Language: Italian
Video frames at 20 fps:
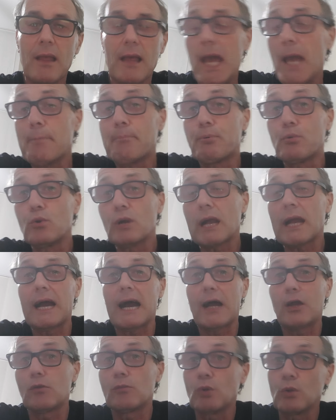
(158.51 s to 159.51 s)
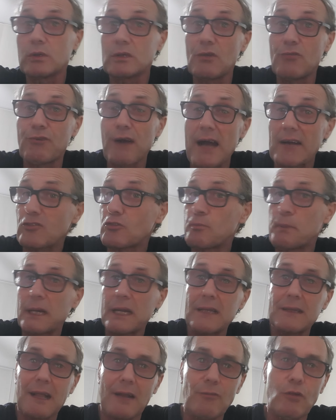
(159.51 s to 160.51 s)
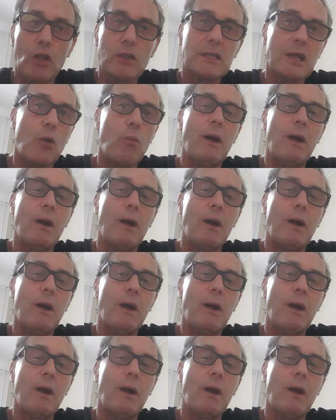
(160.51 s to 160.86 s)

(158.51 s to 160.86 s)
Eppure hanno molti fans, perché talvolta